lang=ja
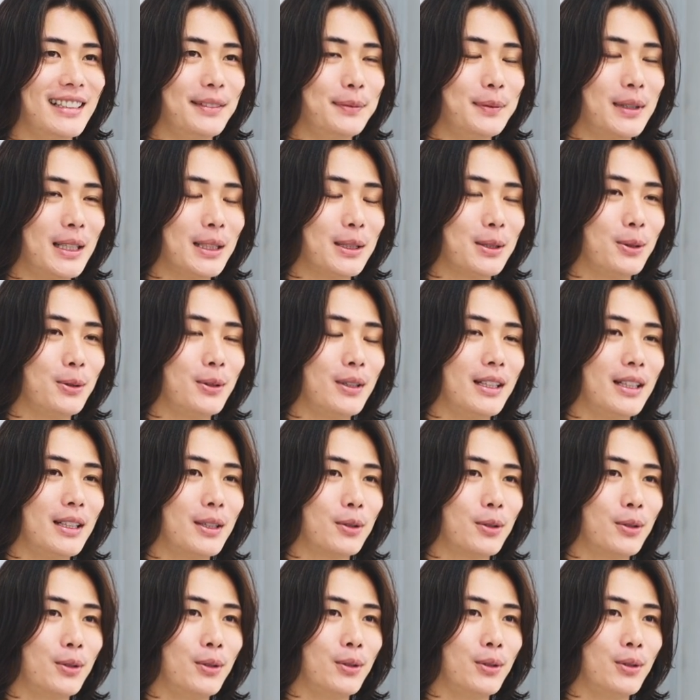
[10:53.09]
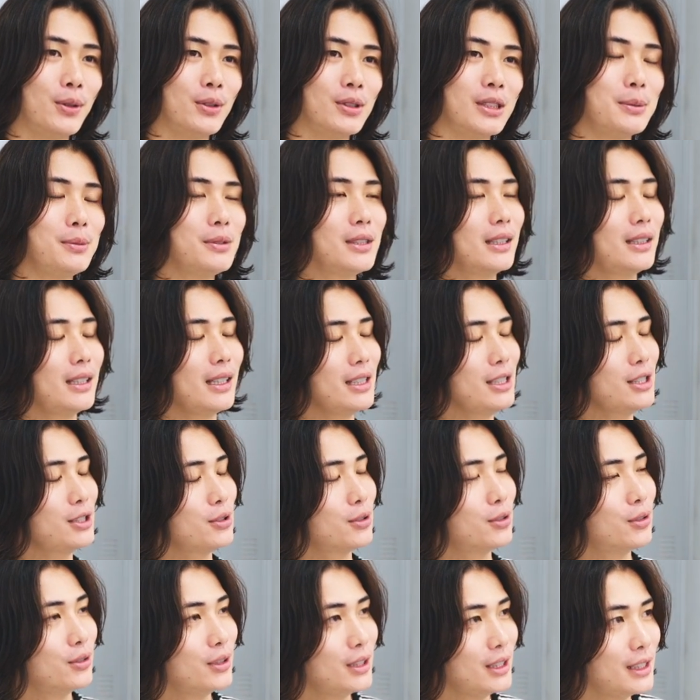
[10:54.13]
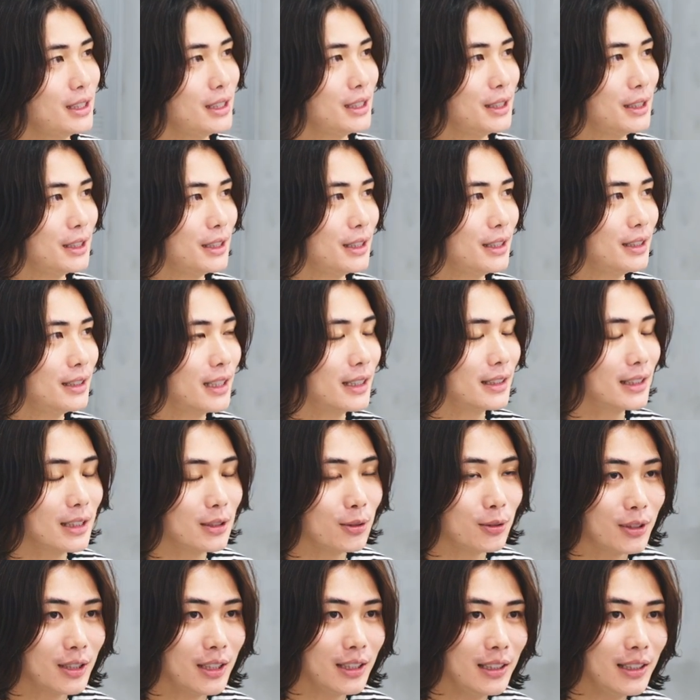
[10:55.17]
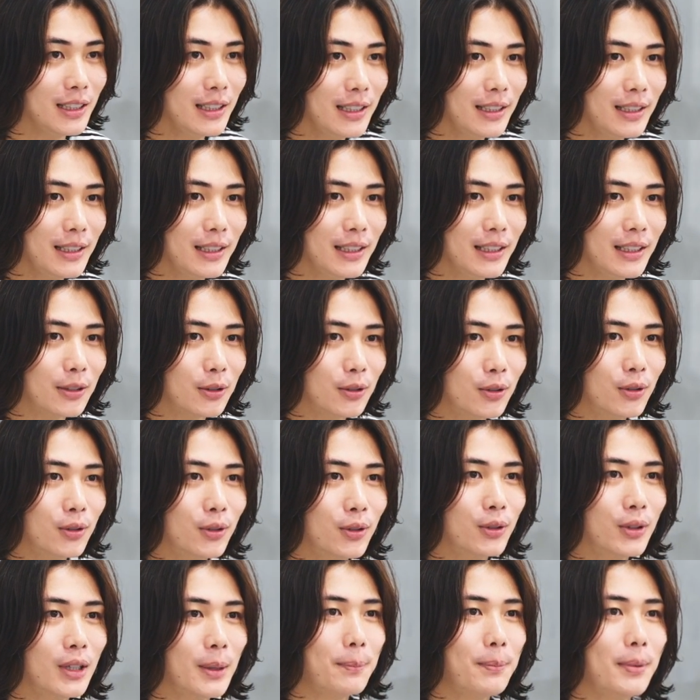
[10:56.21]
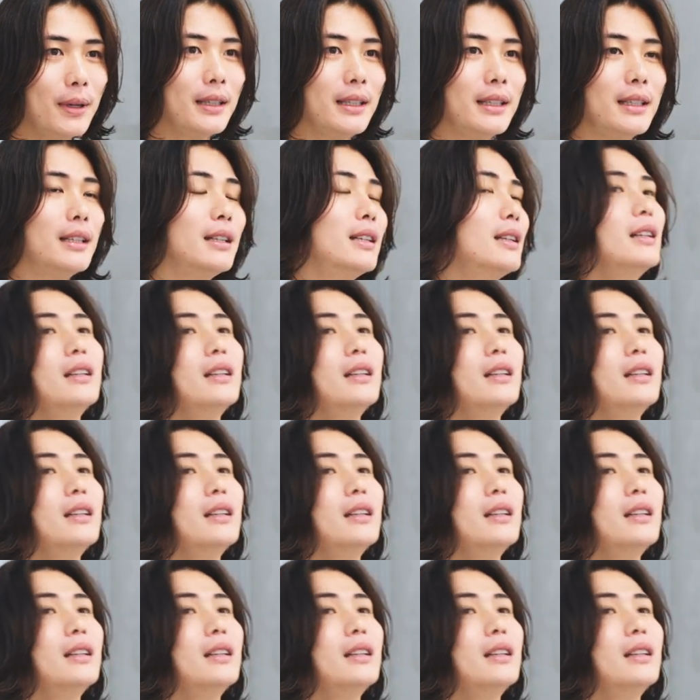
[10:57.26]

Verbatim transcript: まあ、あとはこう自分が店長になった時にこうやっぱり